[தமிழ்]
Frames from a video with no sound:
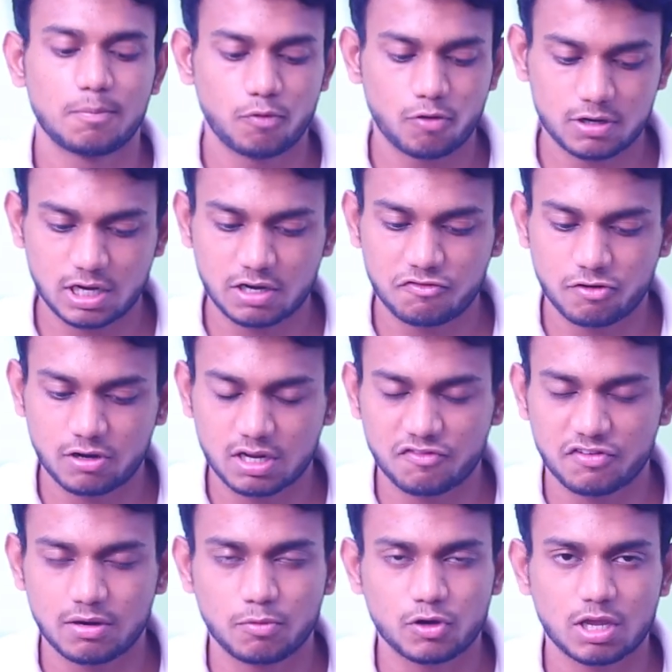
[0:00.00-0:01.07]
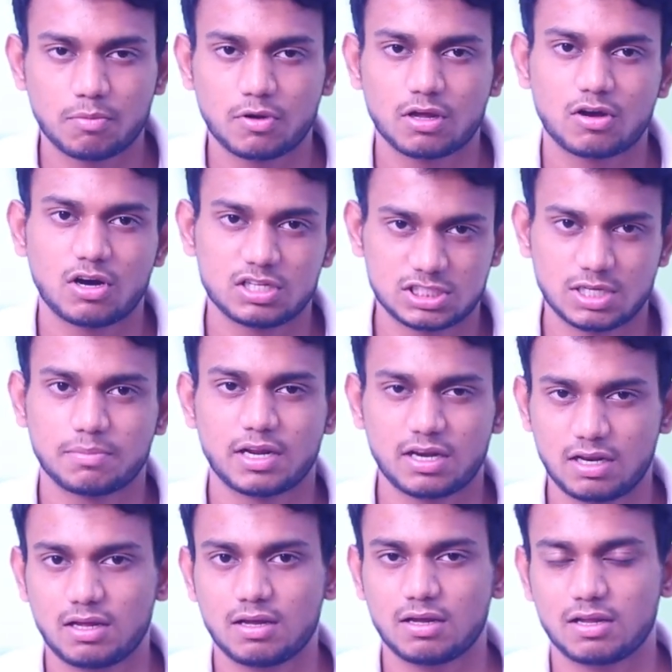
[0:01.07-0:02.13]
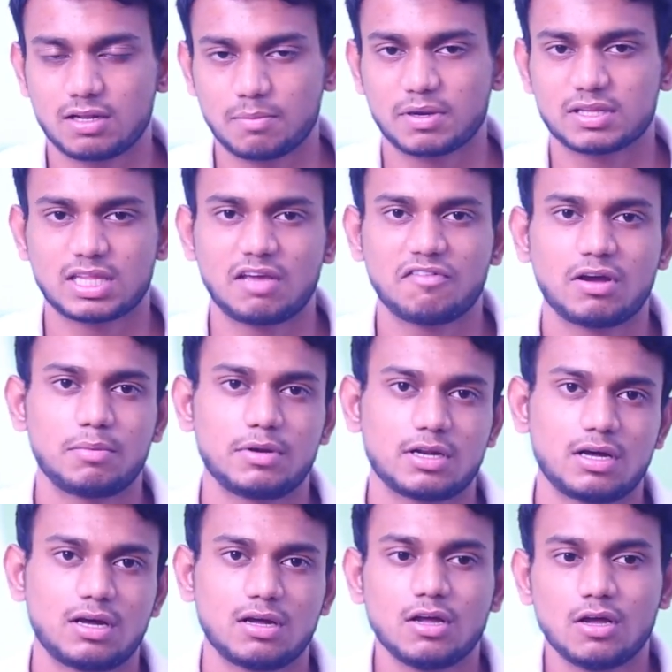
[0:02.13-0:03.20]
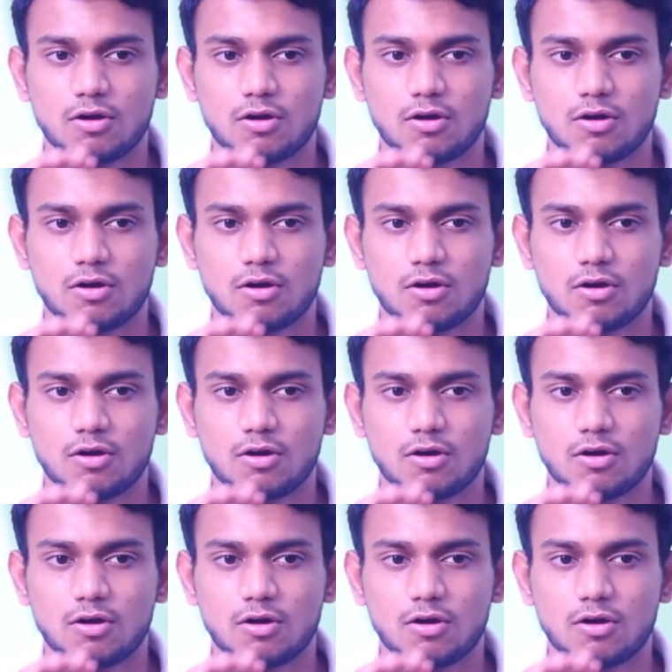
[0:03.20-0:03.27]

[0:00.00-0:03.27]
போர்ட்ரேட் ஃபோட்டோகிராஃபியில் முக்கியமான கான்செப்ட் என்ன நமக்கு தேவை அப்படின்னா